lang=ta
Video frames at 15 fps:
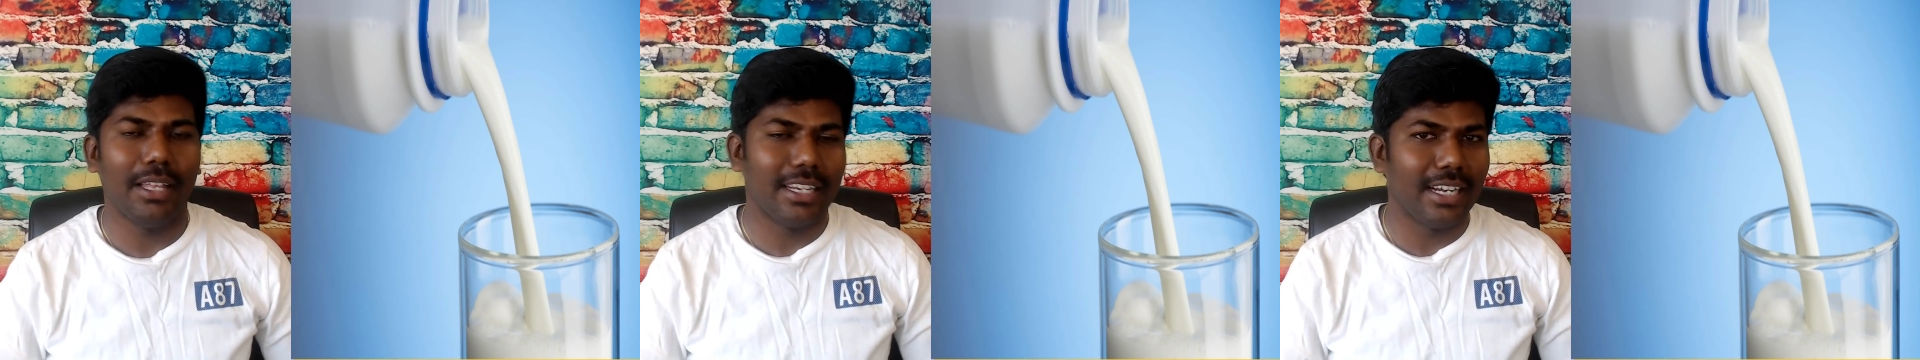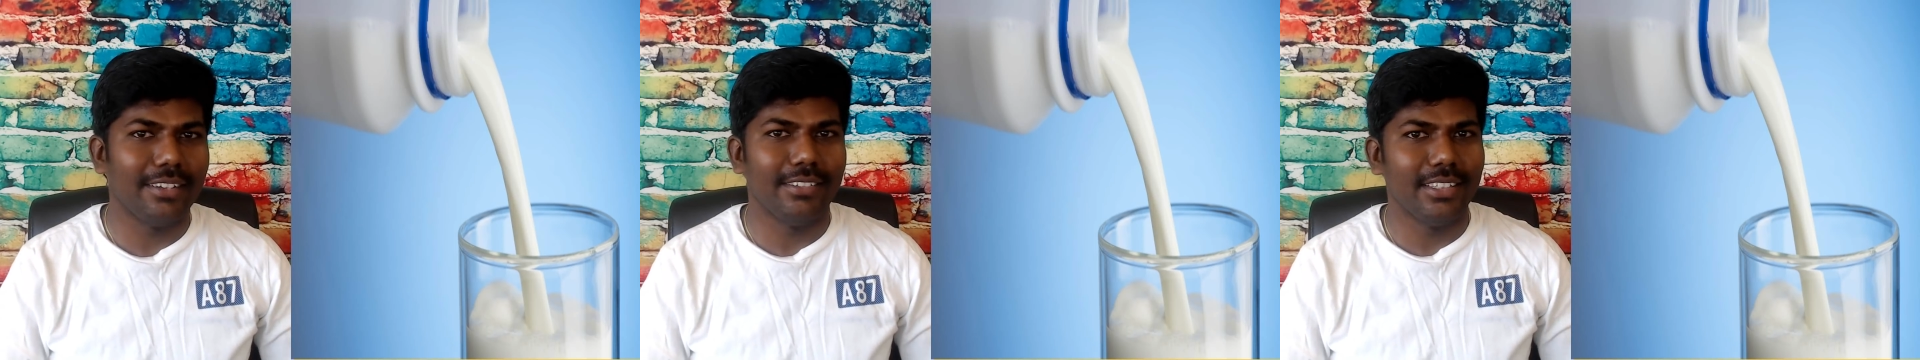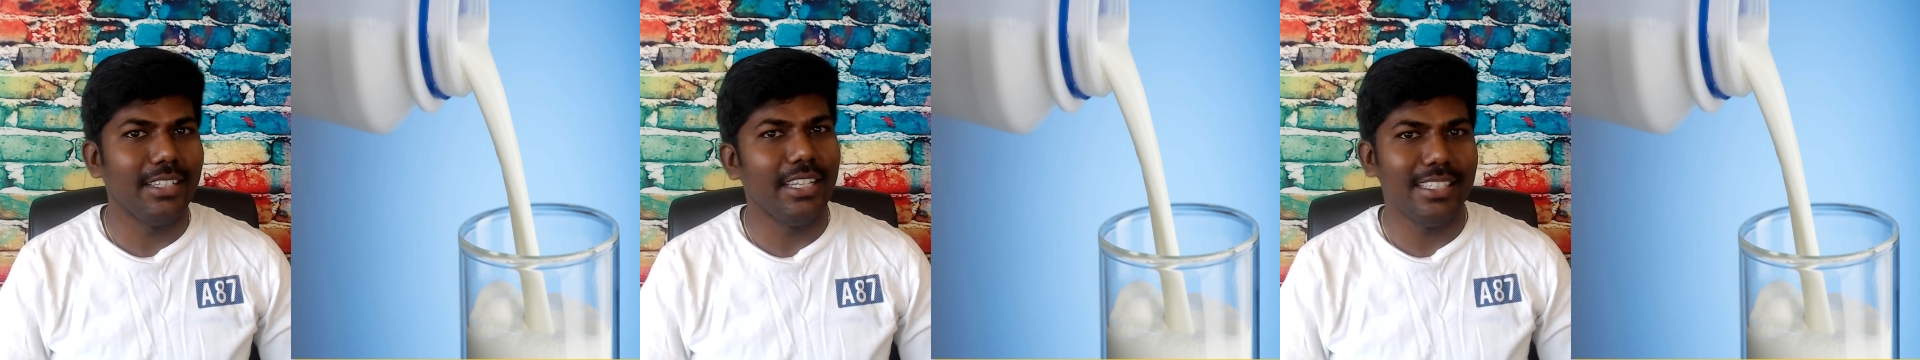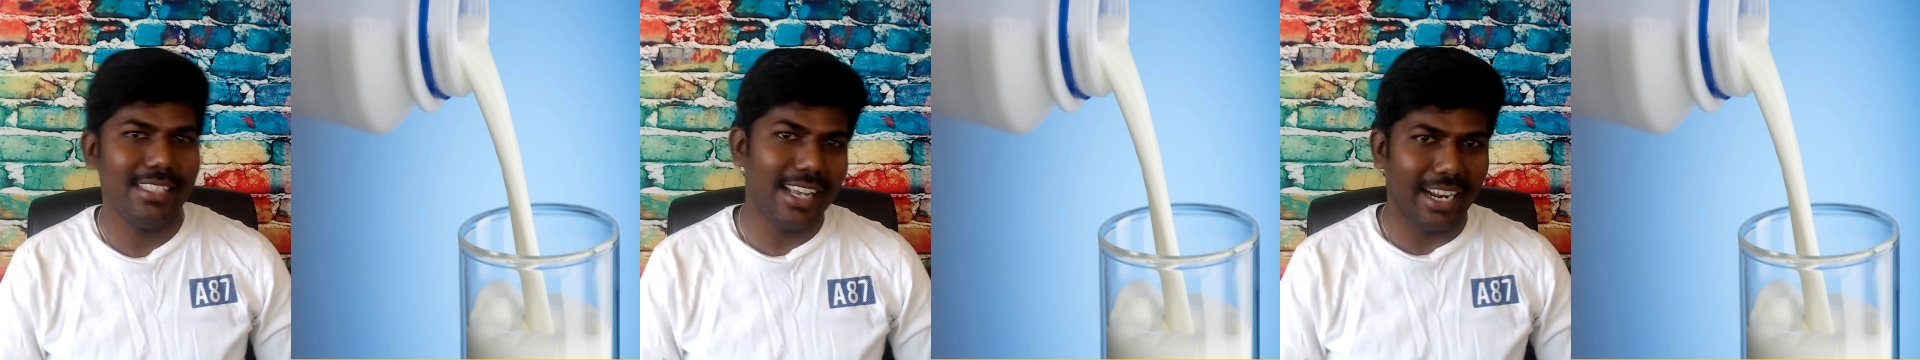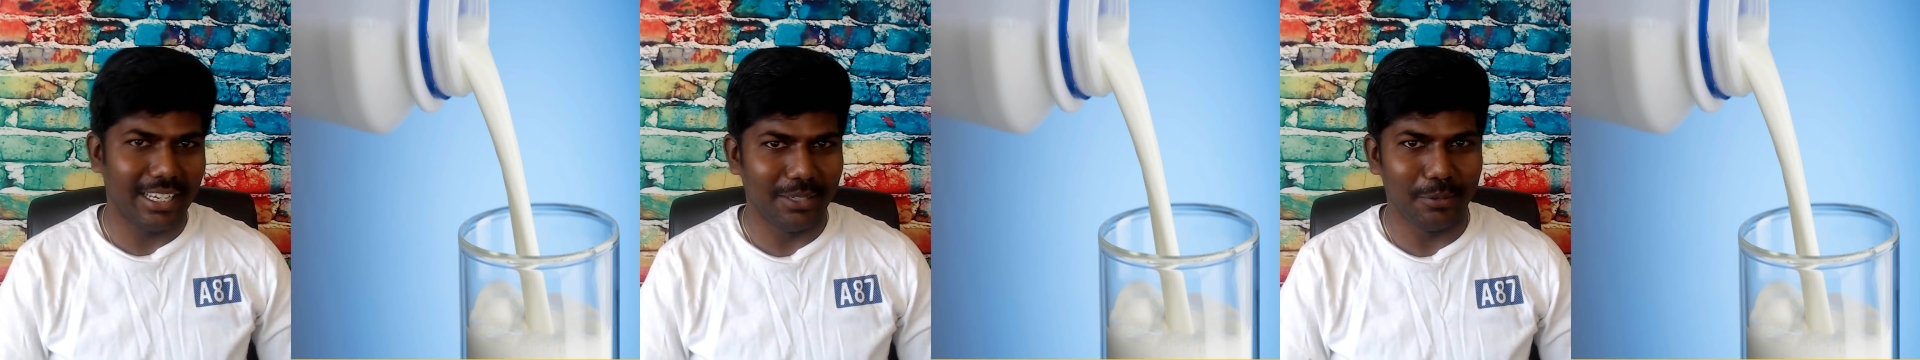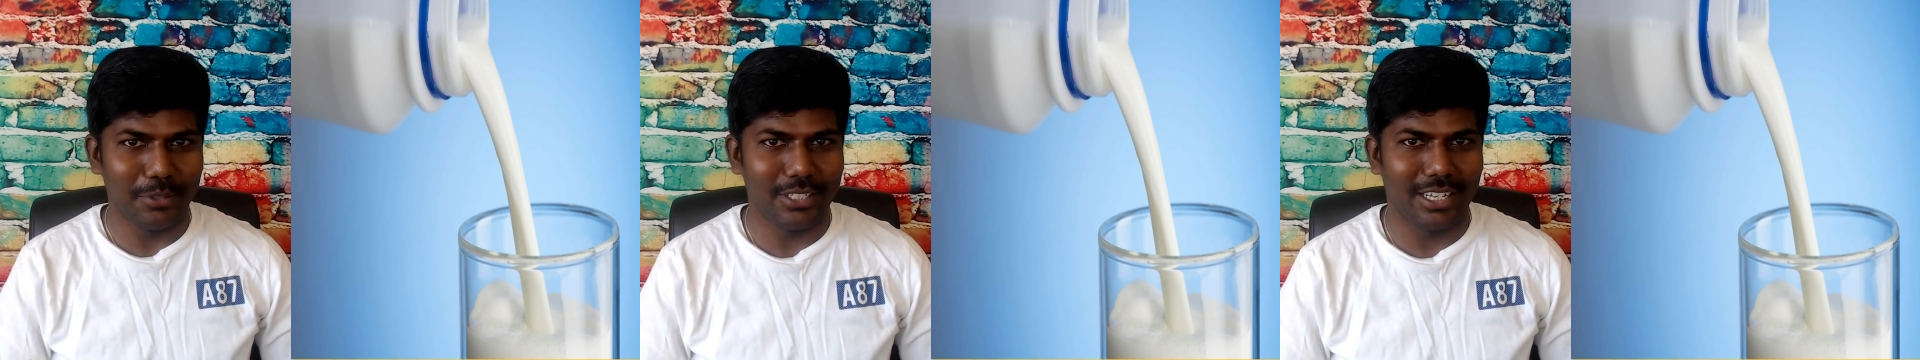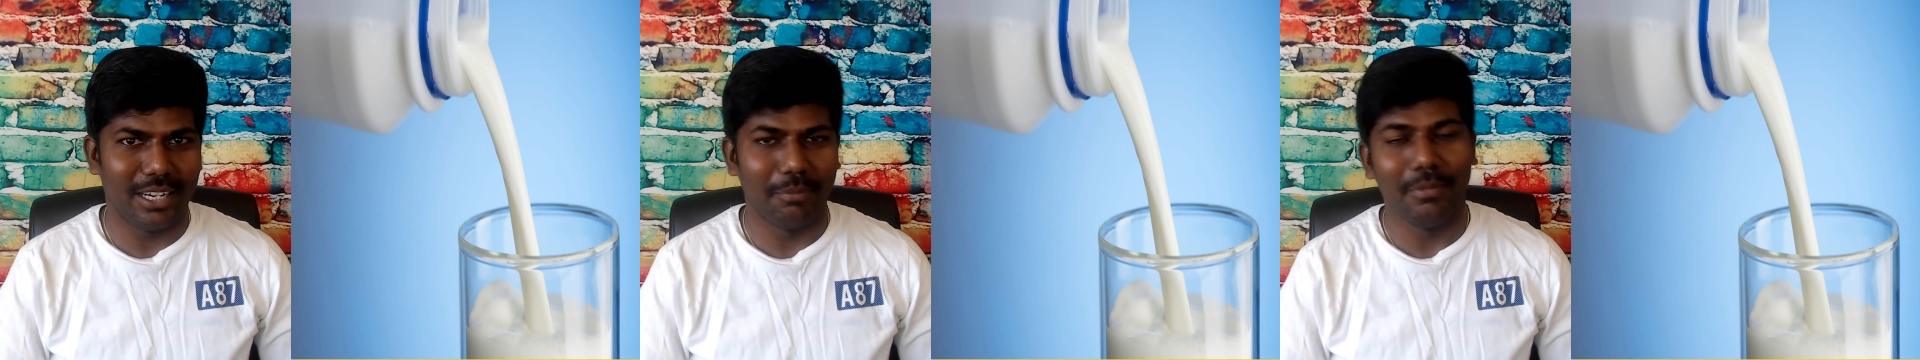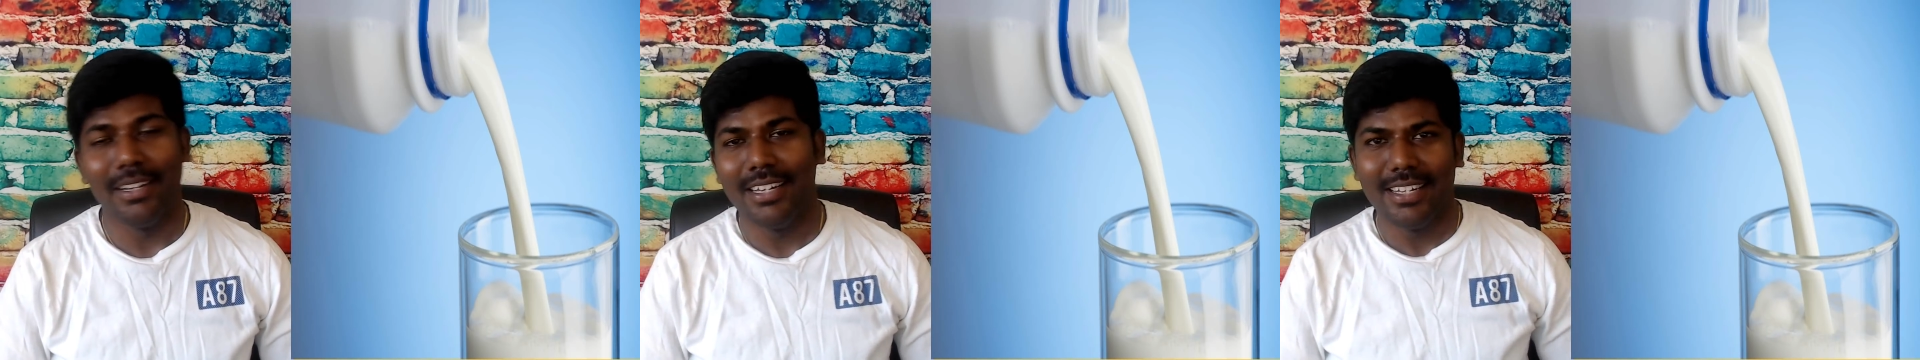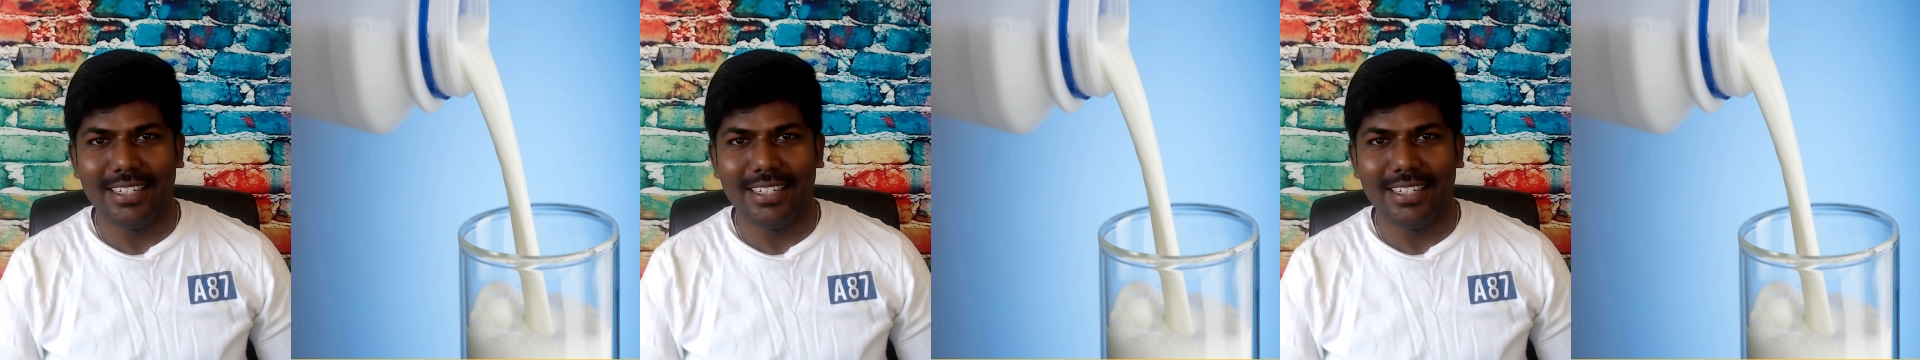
அதனால் வந்து ஈஸியாக கண்டுபிடிச்சிடலாம்